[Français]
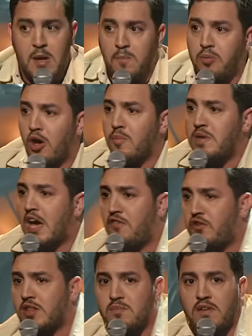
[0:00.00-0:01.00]
Première
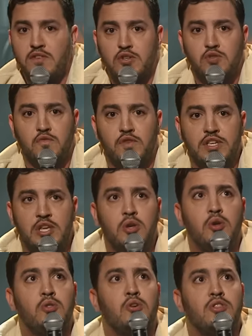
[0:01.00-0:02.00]
fois de ma vie que je voyais
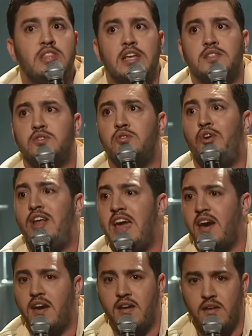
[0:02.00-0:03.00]
une hôtesse de
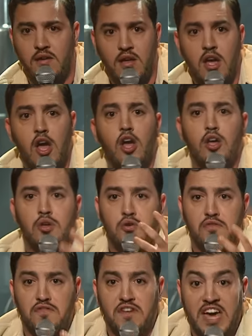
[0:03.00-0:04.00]
l'air.
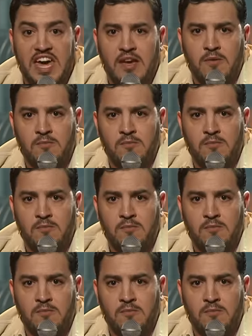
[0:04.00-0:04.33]
Une vraie.